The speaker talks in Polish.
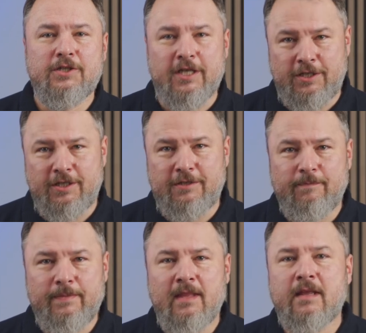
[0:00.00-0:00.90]
Cześć!
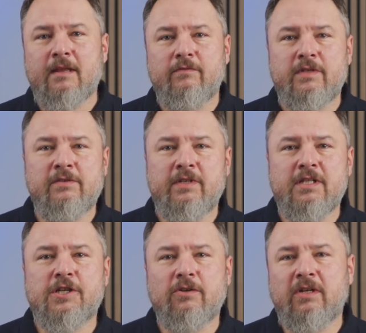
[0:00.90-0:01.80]
Widzowie
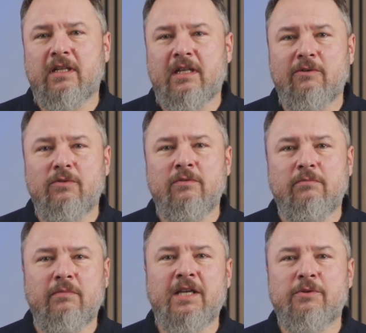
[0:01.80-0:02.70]
naszego kanału
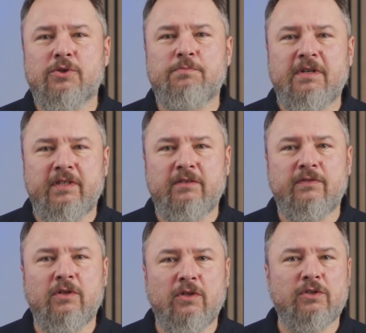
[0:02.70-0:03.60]
mają już pewien
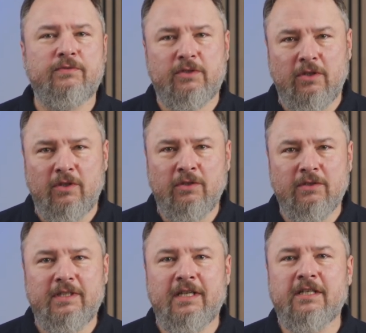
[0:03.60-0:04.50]
wgląd w
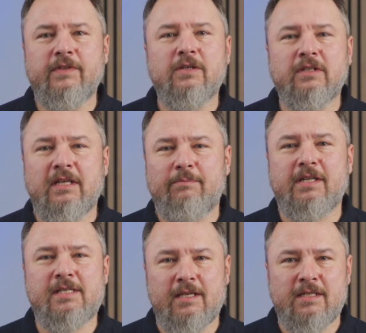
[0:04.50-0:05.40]
to, jak wygląda
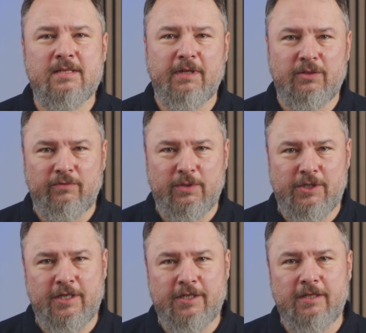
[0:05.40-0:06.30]
praca ekspertów od
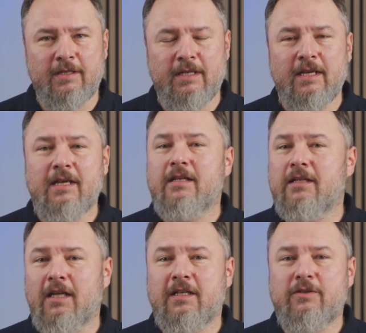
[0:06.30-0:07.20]
sieci.
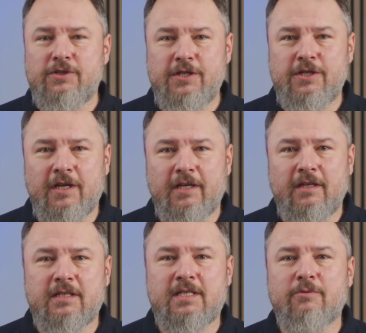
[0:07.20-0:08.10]
Dlatego dzisiaj
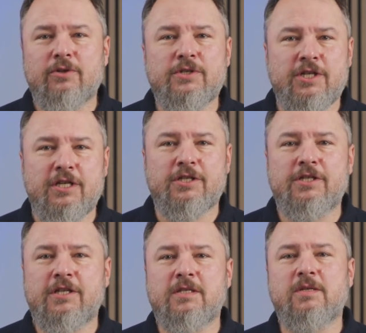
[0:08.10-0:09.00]
chcę
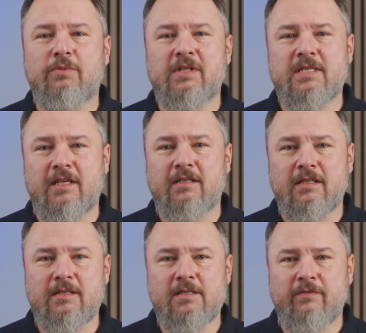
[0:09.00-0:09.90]
rozszerzyć nieco pole
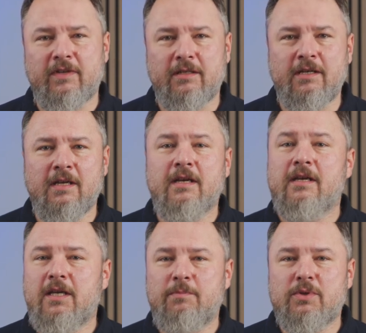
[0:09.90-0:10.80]
zainteresowań
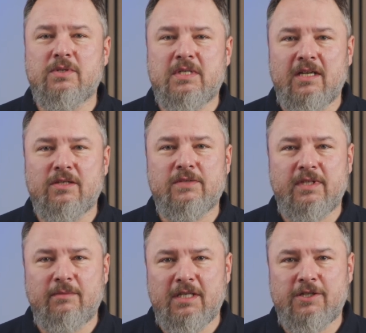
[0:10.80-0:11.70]
i pozostając w
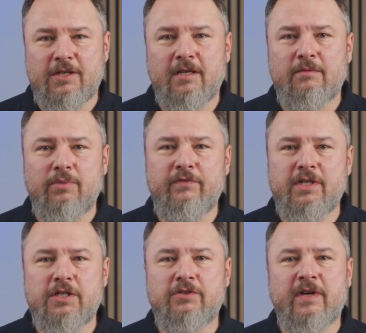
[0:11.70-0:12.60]
temacie,
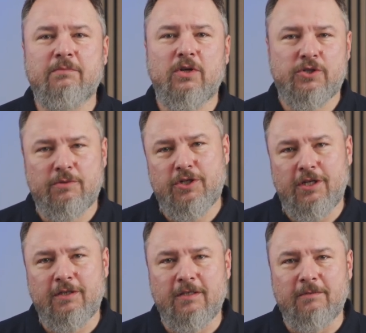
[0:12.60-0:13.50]
powiedzieć Wam o czymś
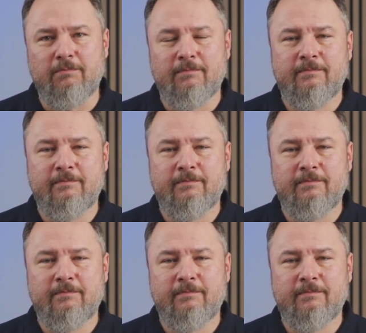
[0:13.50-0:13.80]
innym.